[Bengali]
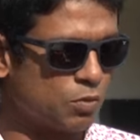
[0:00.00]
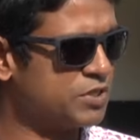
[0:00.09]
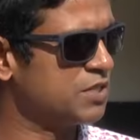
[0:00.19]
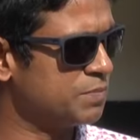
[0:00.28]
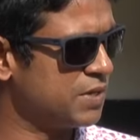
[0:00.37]

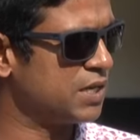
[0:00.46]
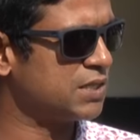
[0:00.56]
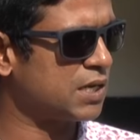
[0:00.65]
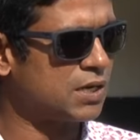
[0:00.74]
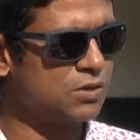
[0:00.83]
প্রমিজিং প্লেয়ার
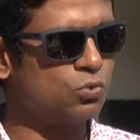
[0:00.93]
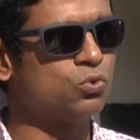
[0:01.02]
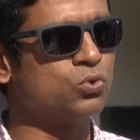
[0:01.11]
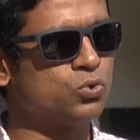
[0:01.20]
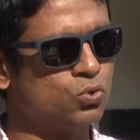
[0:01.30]
যারা
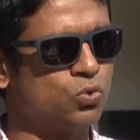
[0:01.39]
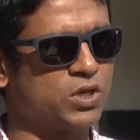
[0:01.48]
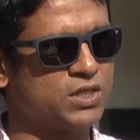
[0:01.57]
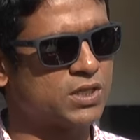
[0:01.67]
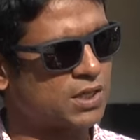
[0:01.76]
নতুন শুরু
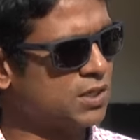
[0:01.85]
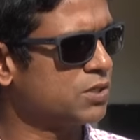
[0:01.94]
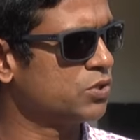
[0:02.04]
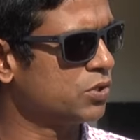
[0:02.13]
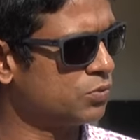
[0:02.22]
করেছে তাদের
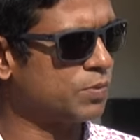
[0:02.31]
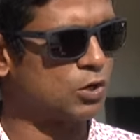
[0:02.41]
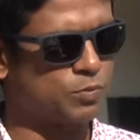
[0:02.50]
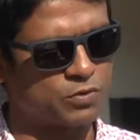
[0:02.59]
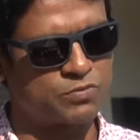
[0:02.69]
কিছু
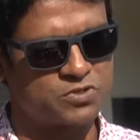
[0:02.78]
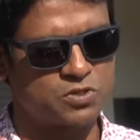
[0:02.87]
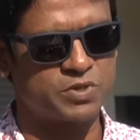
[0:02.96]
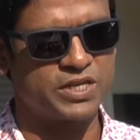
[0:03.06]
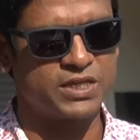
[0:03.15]
ভালো পারফরমেন্স
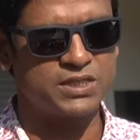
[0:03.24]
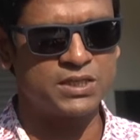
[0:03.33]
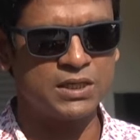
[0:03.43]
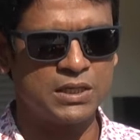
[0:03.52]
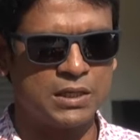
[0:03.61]
আমরা দেখেছি
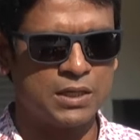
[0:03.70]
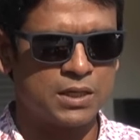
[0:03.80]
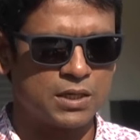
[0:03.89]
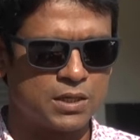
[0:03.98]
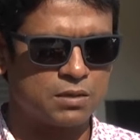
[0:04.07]

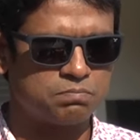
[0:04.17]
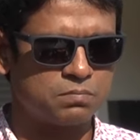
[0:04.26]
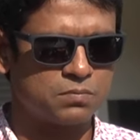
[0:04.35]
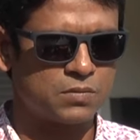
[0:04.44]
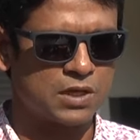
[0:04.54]

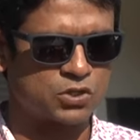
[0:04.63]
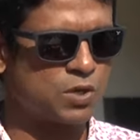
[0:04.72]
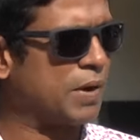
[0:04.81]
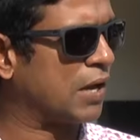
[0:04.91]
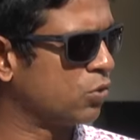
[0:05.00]

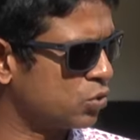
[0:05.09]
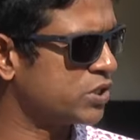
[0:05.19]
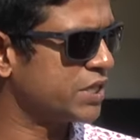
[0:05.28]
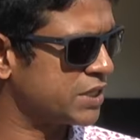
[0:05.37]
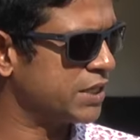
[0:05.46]
আসলে ভালোর তো
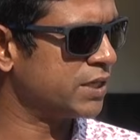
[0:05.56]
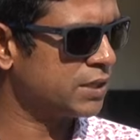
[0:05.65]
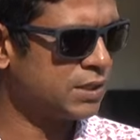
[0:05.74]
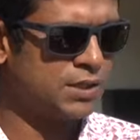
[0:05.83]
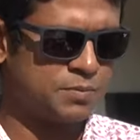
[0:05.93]
শেষ নেই
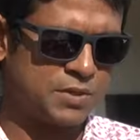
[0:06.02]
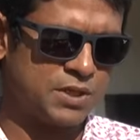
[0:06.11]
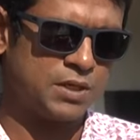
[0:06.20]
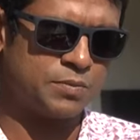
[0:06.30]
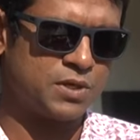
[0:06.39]

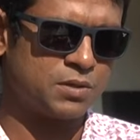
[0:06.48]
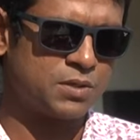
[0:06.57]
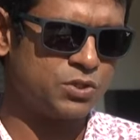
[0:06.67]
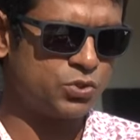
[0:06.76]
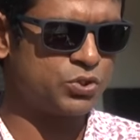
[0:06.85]
মানে আমরা
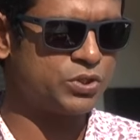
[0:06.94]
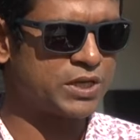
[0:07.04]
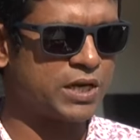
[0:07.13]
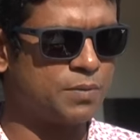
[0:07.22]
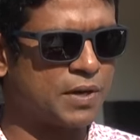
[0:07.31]
কিছু কিছু
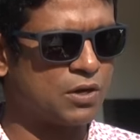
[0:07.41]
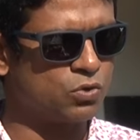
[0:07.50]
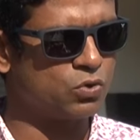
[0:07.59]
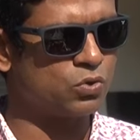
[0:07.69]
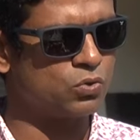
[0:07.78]
জায়গায়
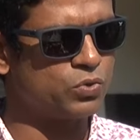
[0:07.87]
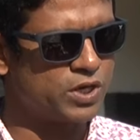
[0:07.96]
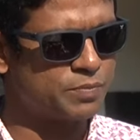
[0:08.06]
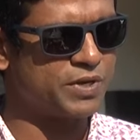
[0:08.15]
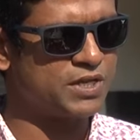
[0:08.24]
ভালো
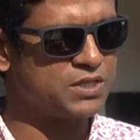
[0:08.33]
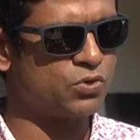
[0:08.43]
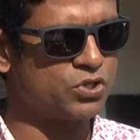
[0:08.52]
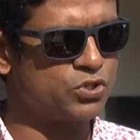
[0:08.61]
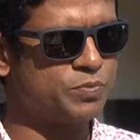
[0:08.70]
উইকেট পেয়েছি
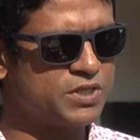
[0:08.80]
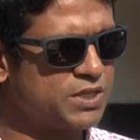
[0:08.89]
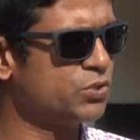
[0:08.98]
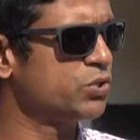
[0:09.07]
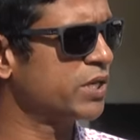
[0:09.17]
কন্ডিশন পেয়েছি
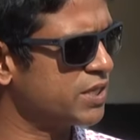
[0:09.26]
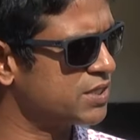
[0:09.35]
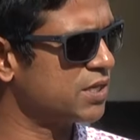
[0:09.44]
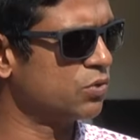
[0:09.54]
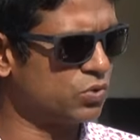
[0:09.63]
কিছু জায়গায়
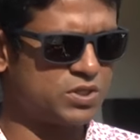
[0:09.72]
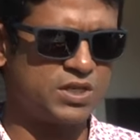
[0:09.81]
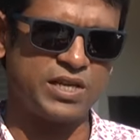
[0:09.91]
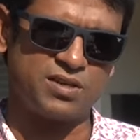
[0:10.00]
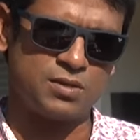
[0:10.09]
স্ট্রাগল করেছি
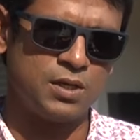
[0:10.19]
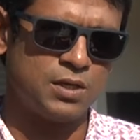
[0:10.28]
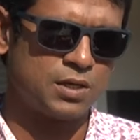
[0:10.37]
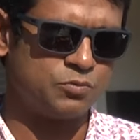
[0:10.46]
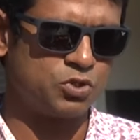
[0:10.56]
লাইক
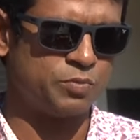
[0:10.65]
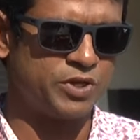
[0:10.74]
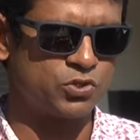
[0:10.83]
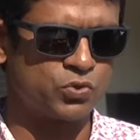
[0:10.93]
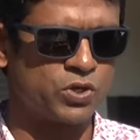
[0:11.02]
আমি যদি
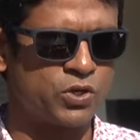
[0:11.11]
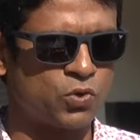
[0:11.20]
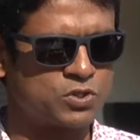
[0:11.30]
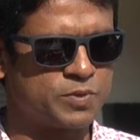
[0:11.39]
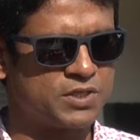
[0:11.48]
মেনশন করি
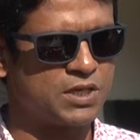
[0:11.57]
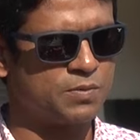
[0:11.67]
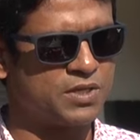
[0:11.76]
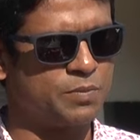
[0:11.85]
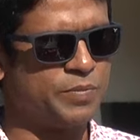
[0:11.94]
কক্সবাজার
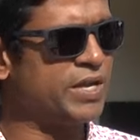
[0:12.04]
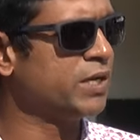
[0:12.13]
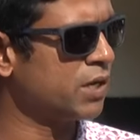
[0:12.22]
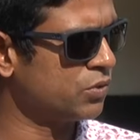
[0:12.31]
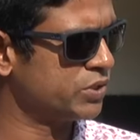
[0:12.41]
আমাদের মেইন
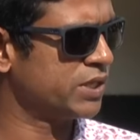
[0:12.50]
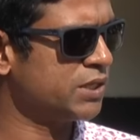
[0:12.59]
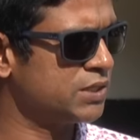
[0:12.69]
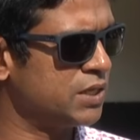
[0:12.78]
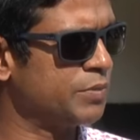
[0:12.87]
গ্রাউন্ড যেটা
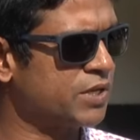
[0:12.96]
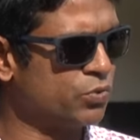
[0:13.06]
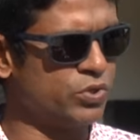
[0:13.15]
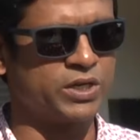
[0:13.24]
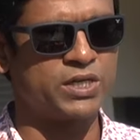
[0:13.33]
সেই
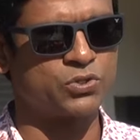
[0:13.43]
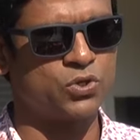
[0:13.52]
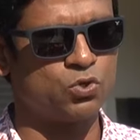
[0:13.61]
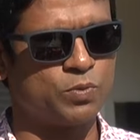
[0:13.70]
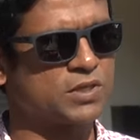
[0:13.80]
মাঠের উইকেটটা
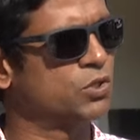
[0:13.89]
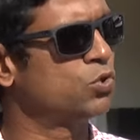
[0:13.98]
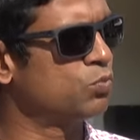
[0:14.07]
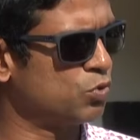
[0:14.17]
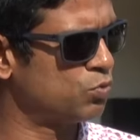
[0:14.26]
আসলে খুব
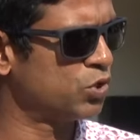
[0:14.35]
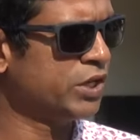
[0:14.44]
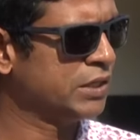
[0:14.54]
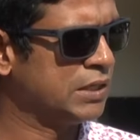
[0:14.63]
আশানুরূপ বলবো না